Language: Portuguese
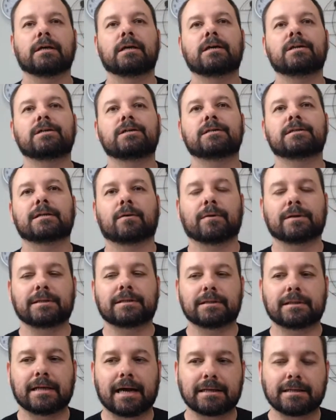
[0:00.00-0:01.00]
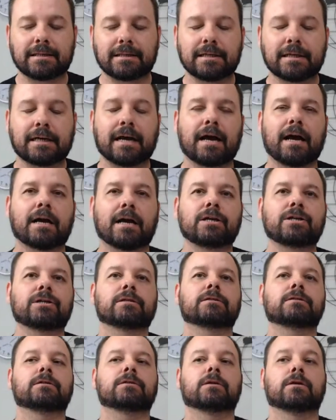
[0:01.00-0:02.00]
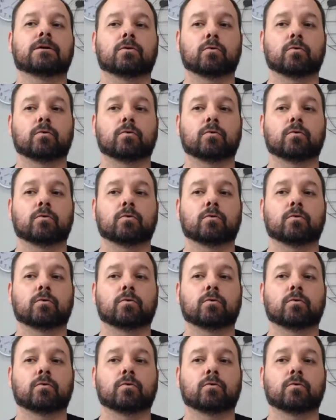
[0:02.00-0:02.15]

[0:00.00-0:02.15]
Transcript: que diz a quantidade de caixas,